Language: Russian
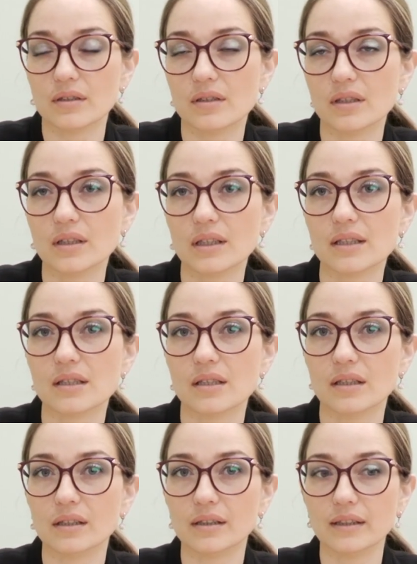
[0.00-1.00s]

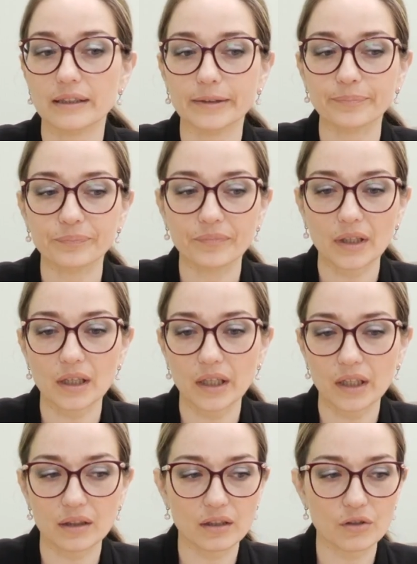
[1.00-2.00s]
стагнации, когда
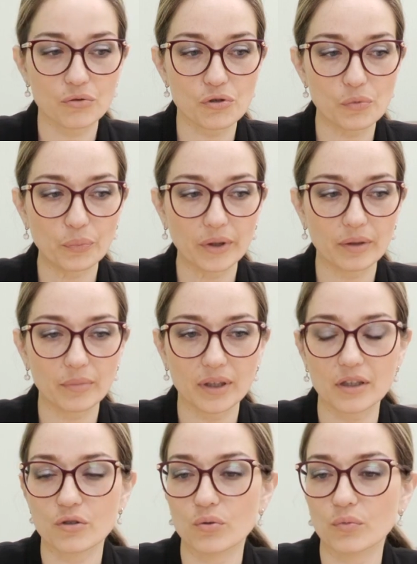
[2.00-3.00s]
клиенты не очень
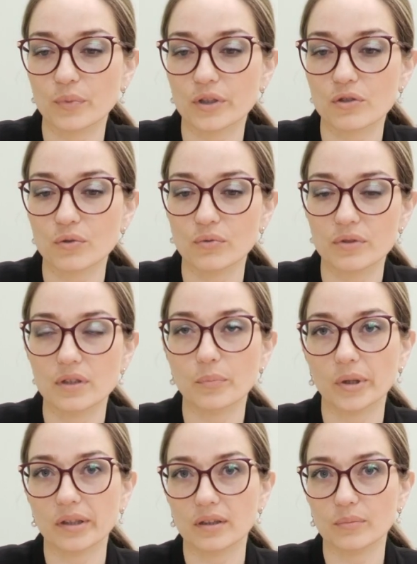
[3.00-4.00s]
понимали, что происходит,
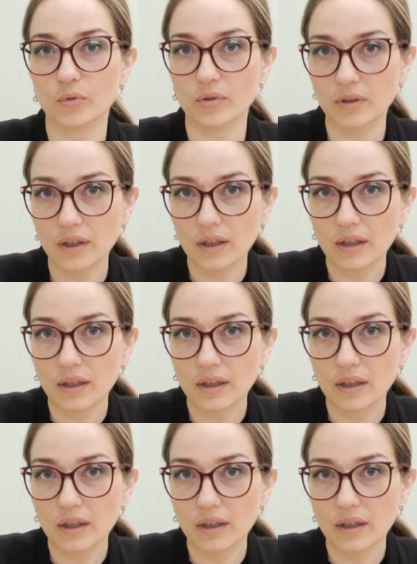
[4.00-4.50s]
поэтому